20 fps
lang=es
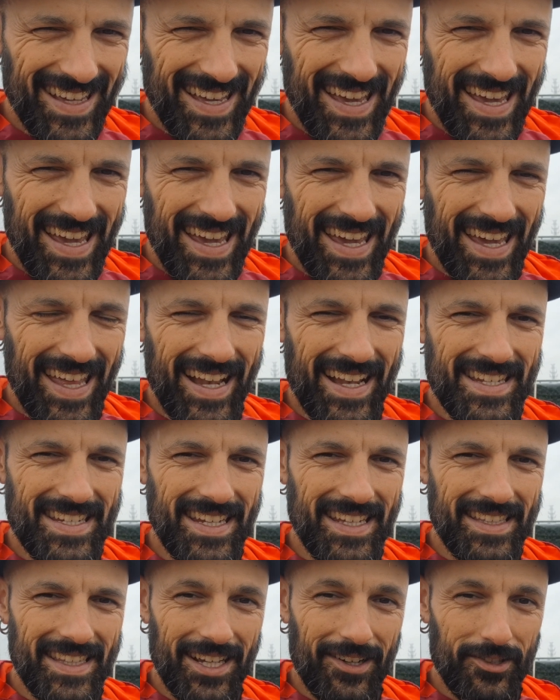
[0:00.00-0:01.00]
en el
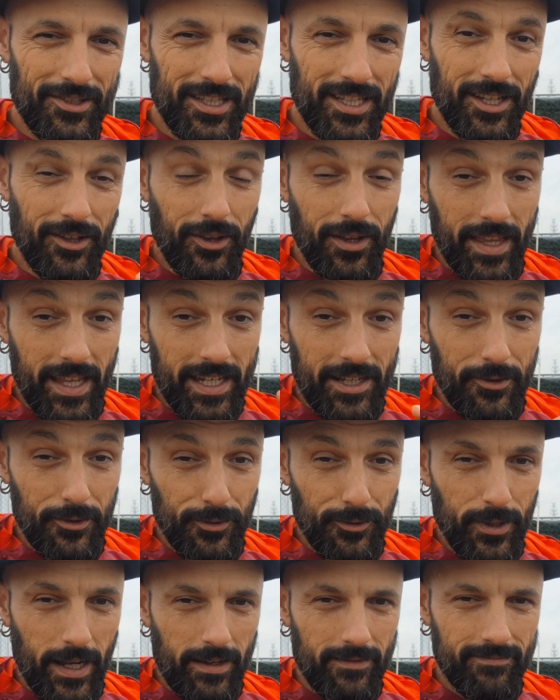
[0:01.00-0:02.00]
siguiente contenido de Dani
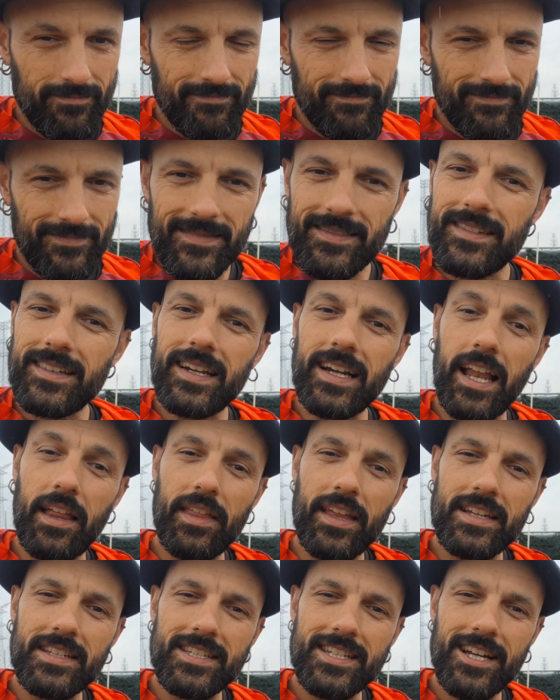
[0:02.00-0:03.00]
Cultura.
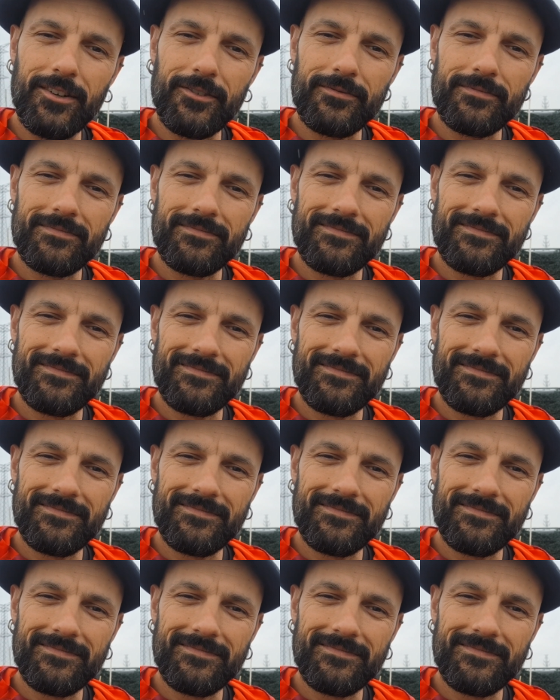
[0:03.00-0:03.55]
Gracias, chao.